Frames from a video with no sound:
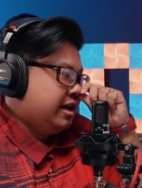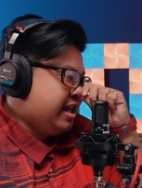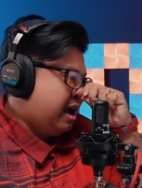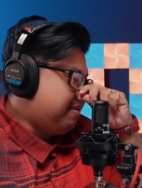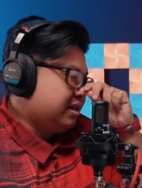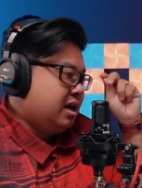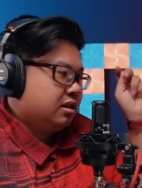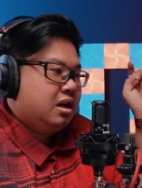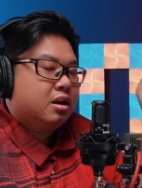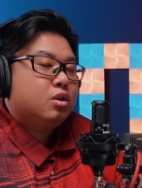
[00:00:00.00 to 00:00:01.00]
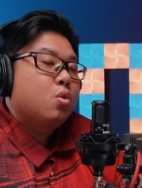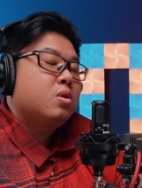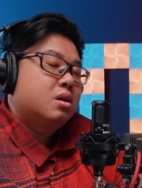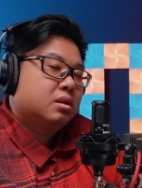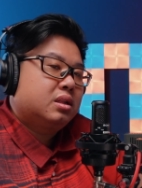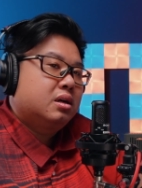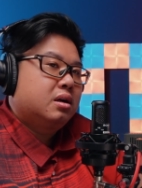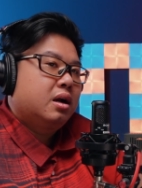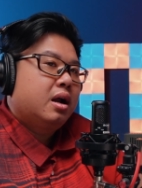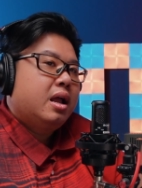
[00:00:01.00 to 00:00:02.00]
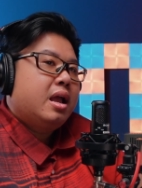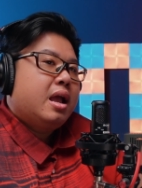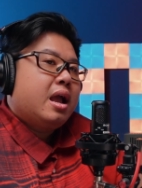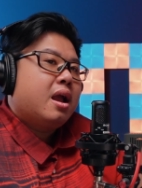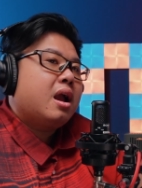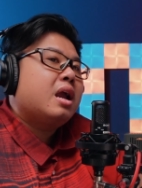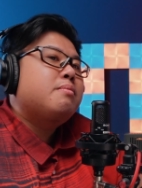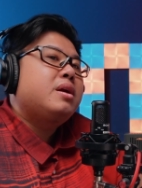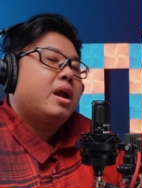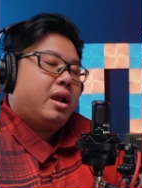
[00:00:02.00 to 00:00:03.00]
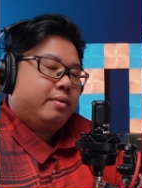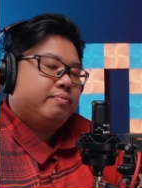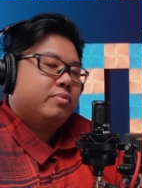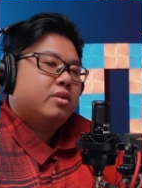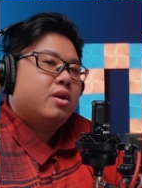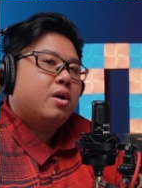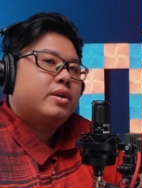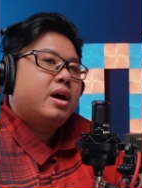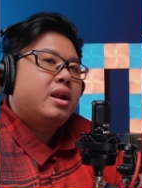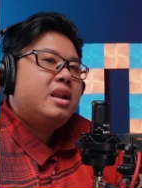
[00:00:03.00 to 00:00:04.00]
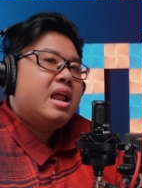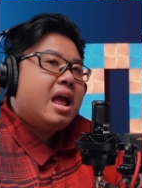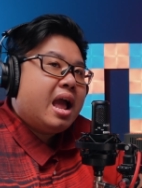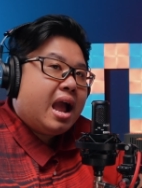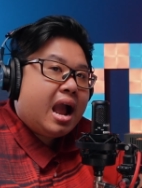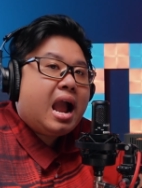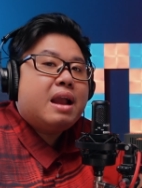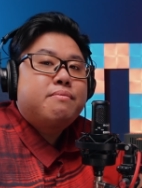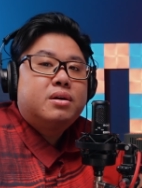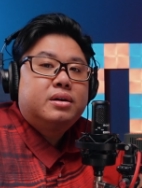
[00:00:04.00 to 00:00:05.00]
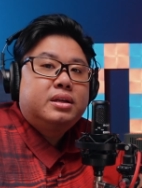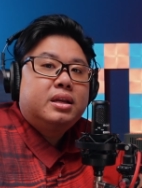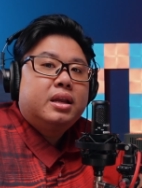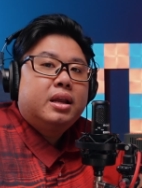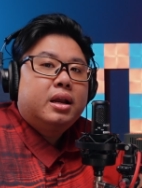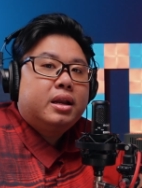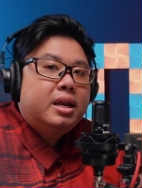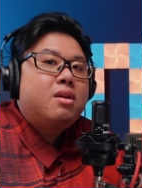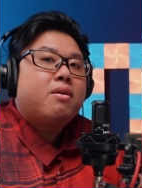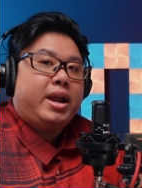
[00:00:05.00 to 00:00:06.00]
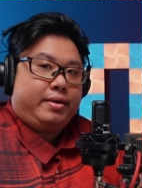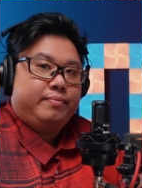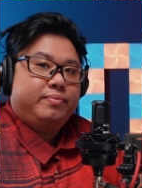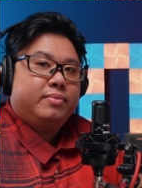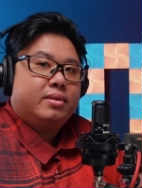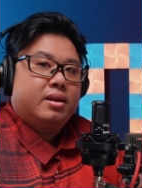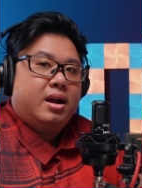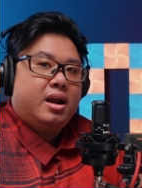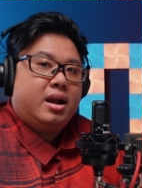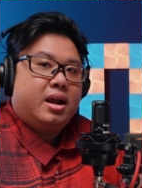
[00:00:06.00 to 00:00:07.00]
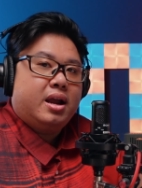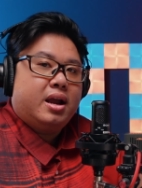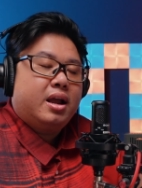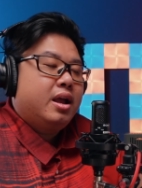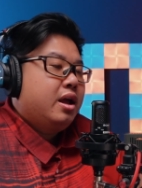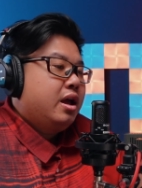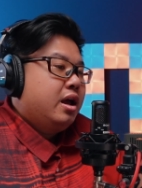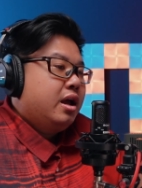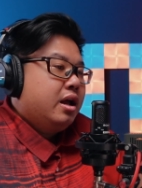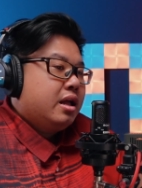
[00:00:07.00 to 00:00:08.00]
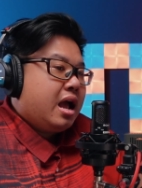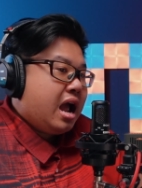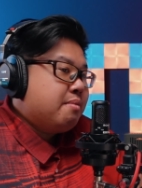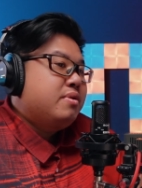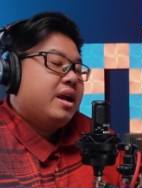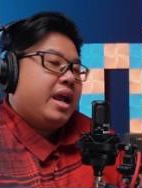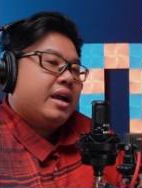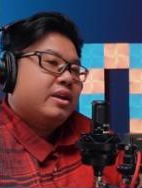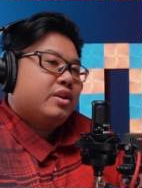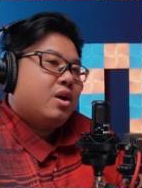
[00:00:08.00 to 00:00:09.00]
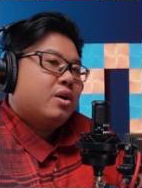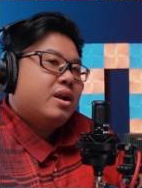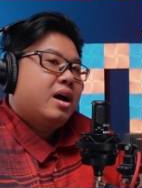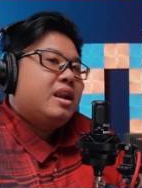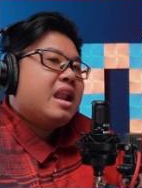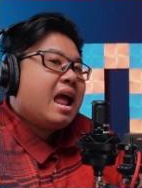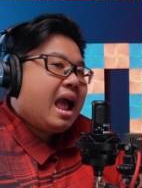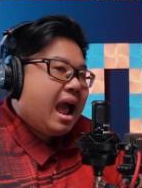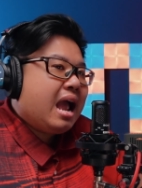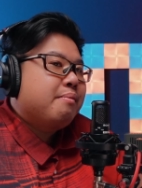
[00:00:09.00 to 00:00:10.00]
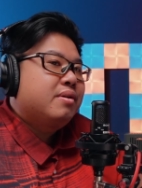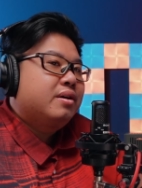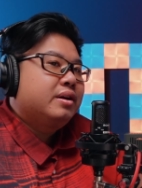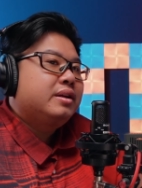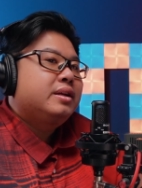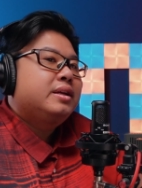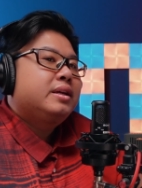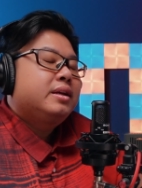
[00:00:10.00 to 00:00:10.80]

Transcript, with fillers: được cái giải ban tần tức là nó thu được từ 20 Hz cho đến 20 kHz. À 20 Hz cho đến 20